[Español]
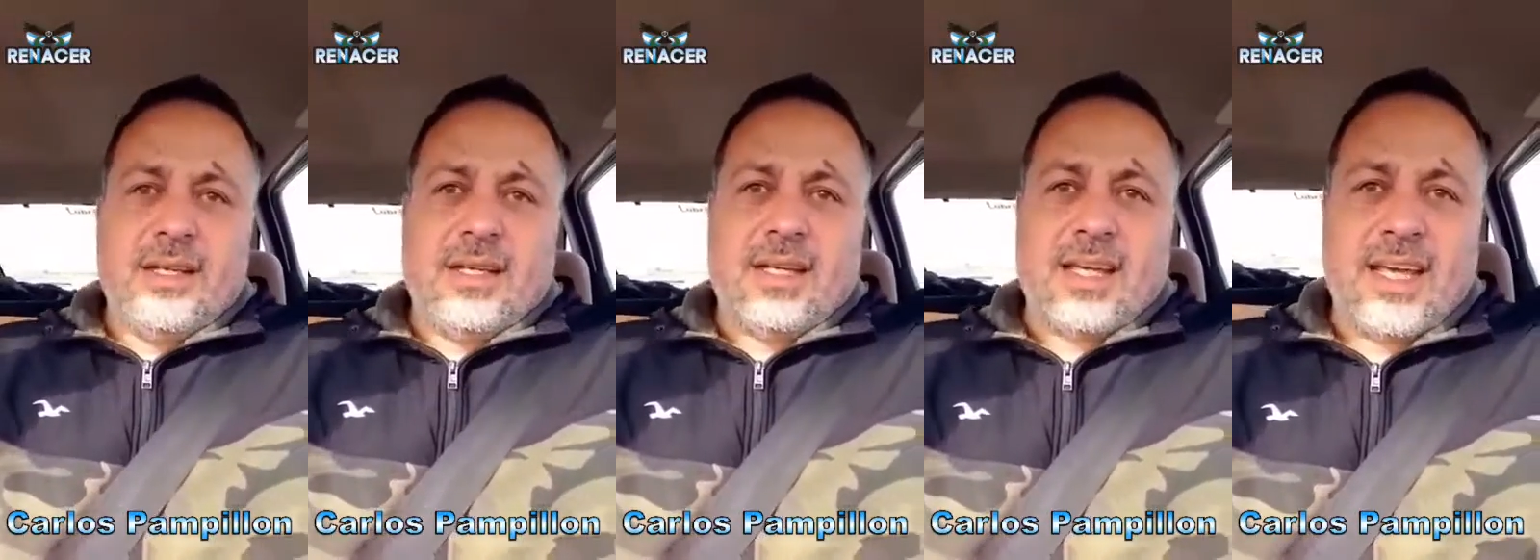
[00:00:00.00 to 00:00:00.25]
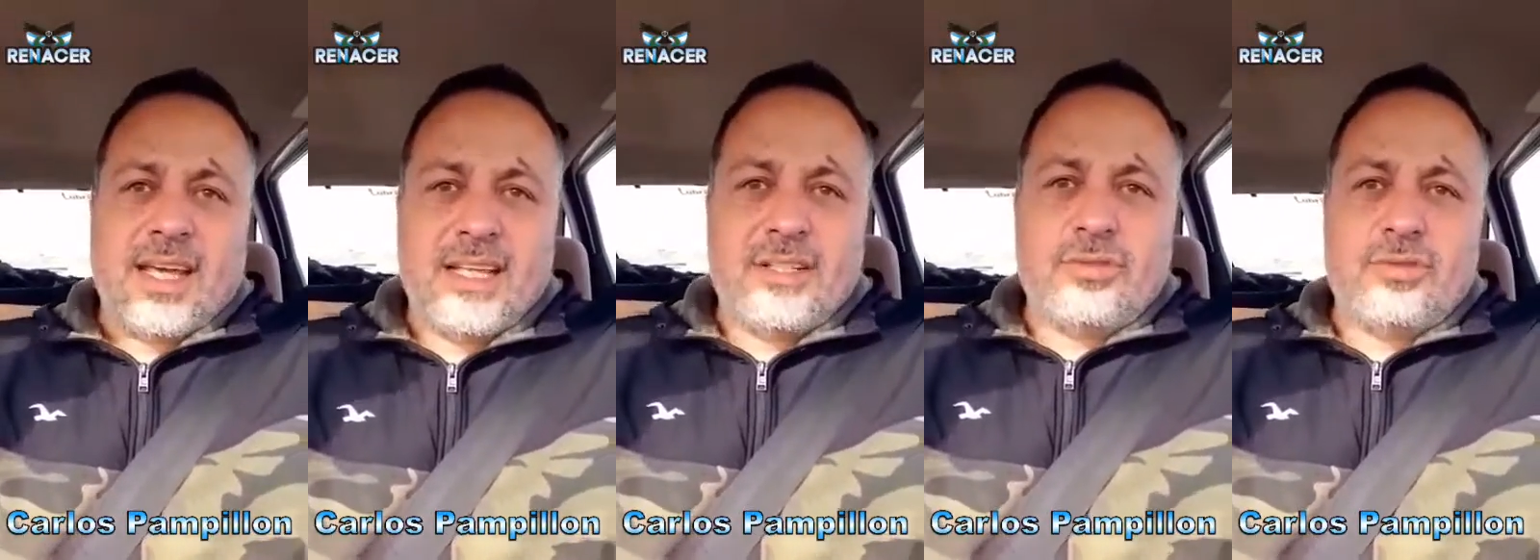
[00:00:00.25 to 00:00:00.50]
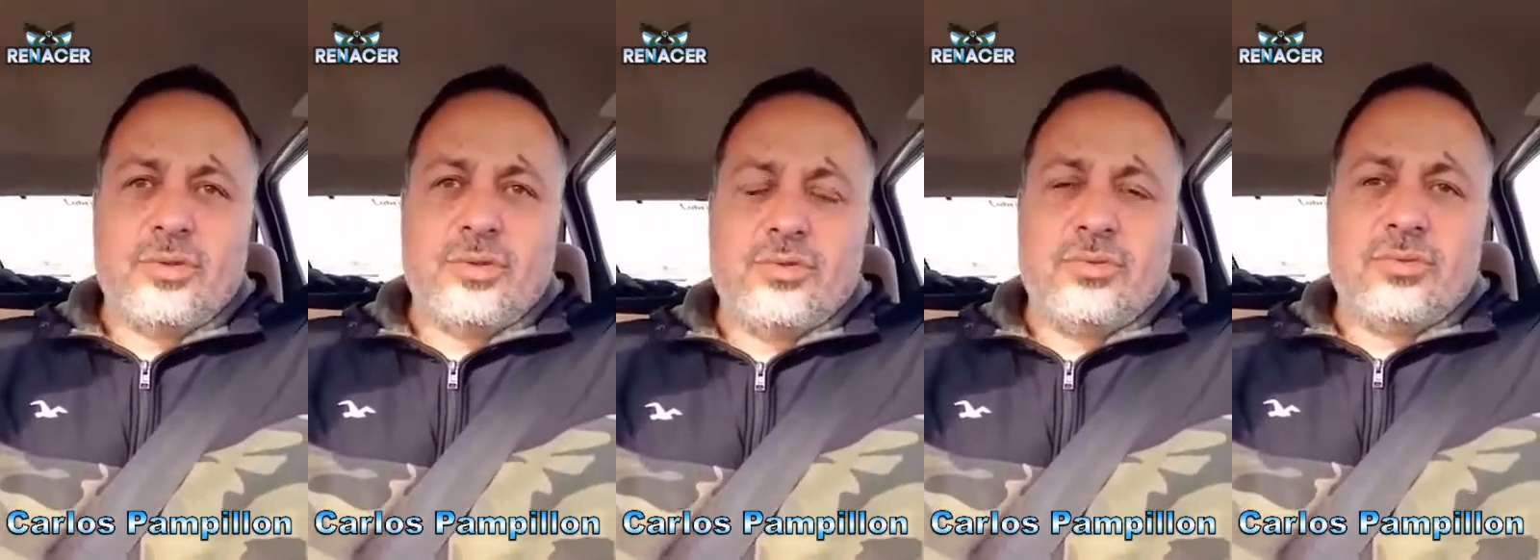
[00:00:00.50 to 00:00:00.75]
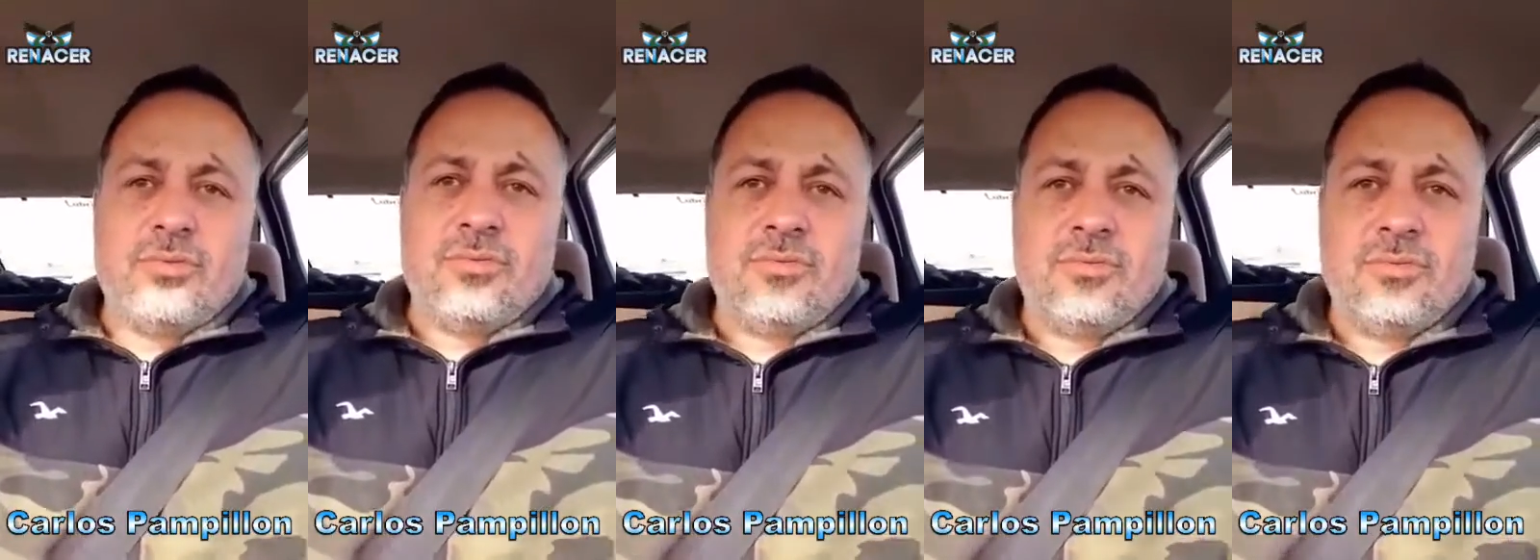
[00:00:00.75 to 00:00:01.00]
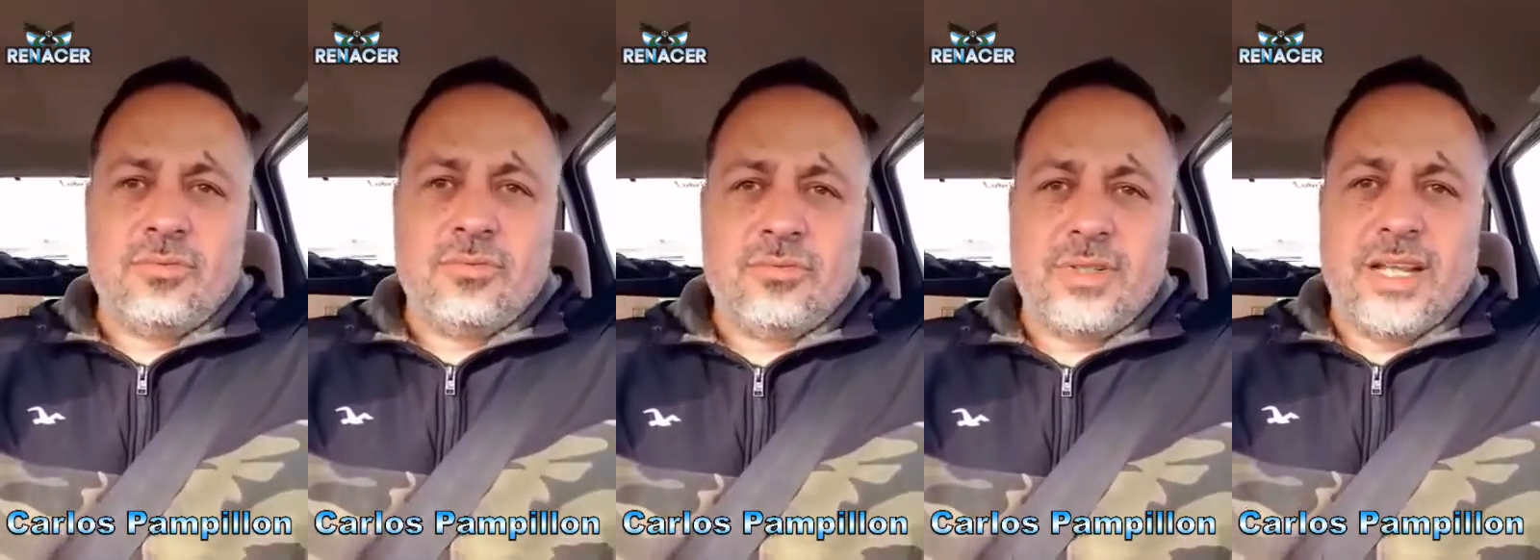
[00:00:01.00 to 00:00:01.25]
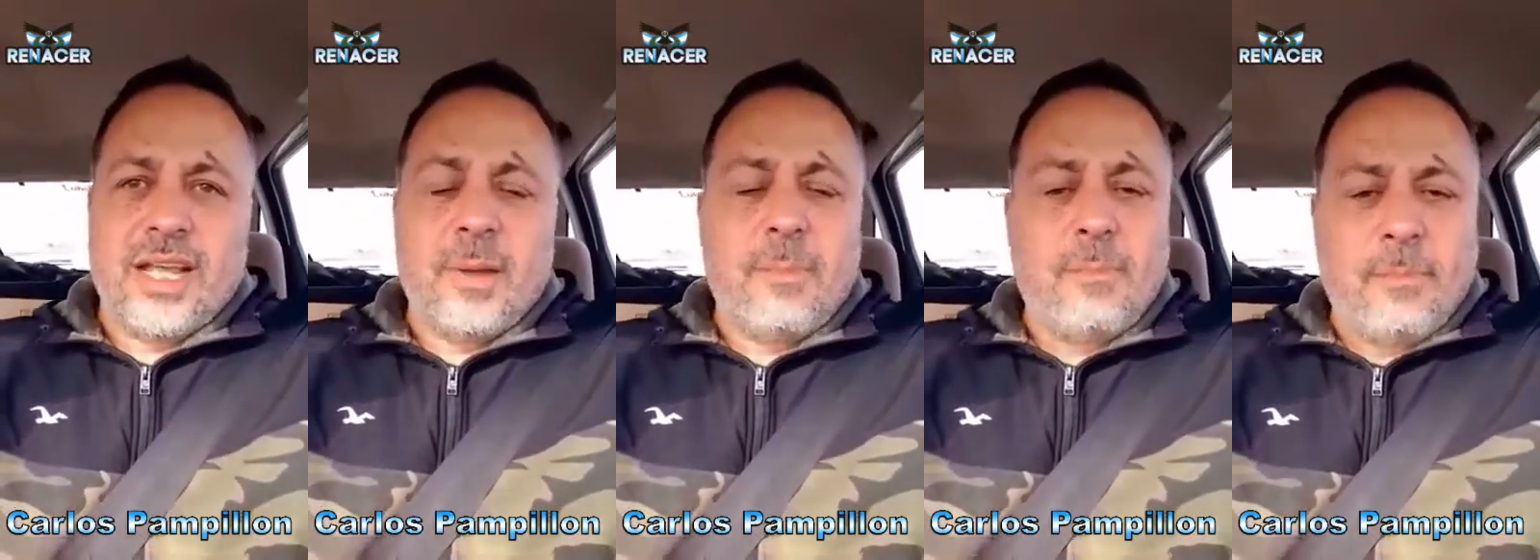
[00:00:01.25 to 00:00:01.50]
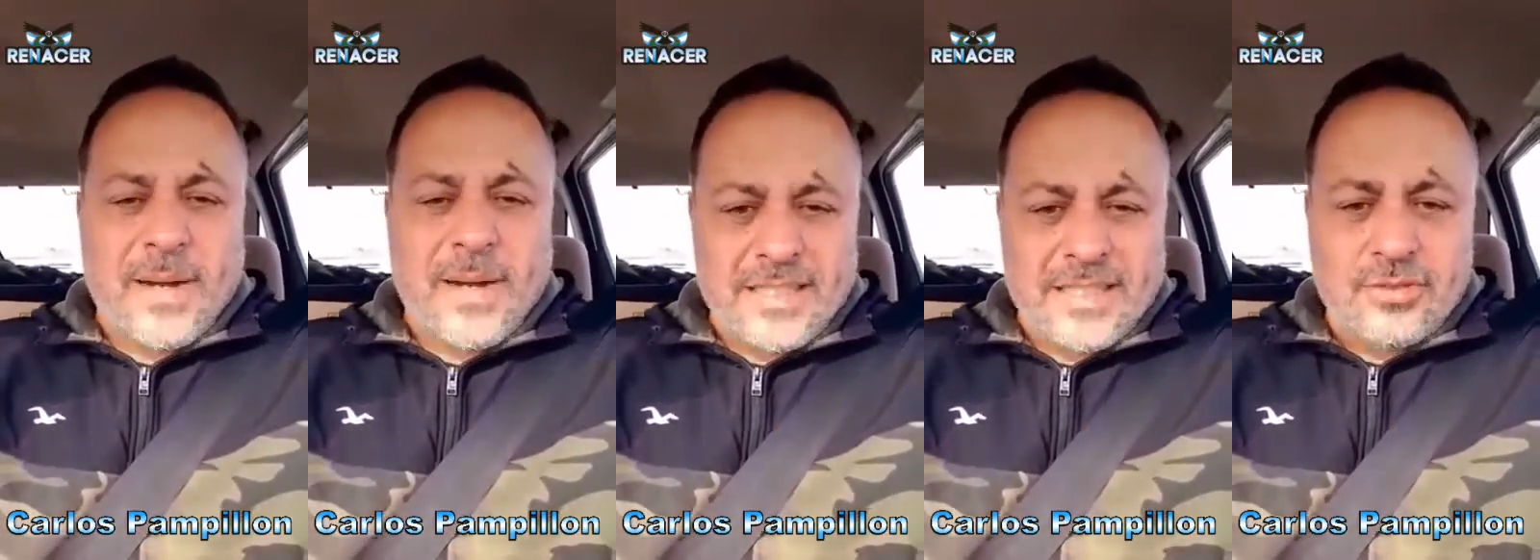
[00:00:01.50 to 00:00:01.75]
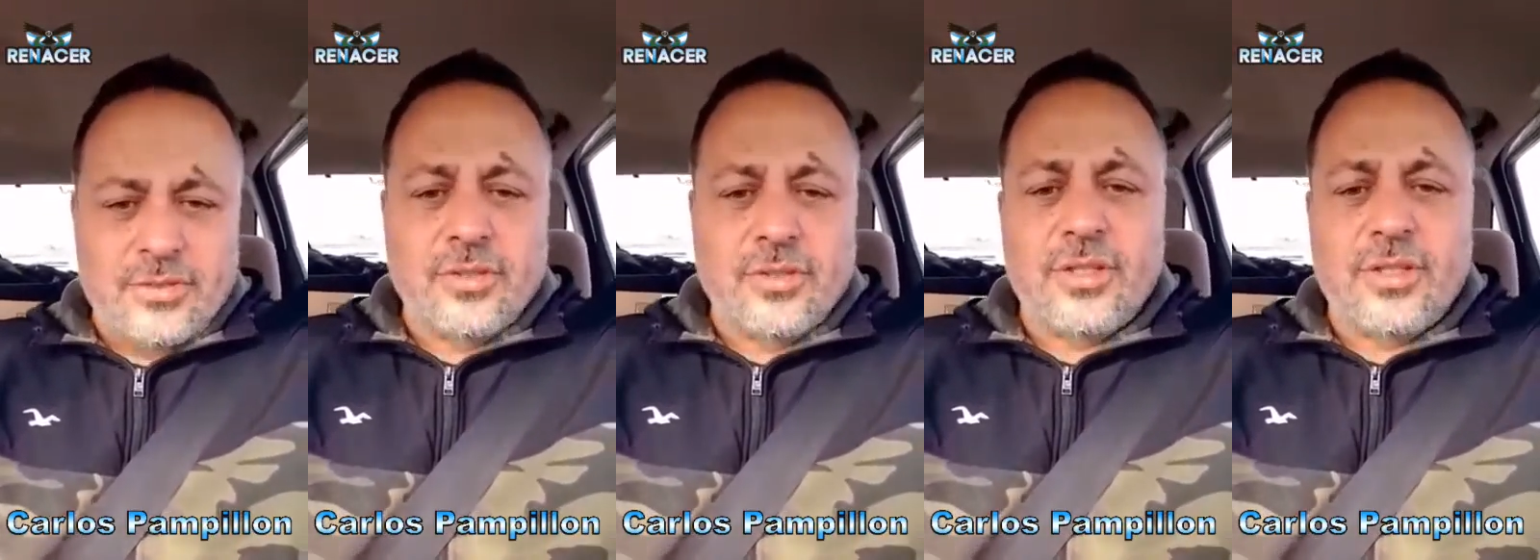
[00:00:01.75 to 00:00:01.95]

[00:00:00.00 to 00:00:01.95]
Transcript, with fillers: que es un espacio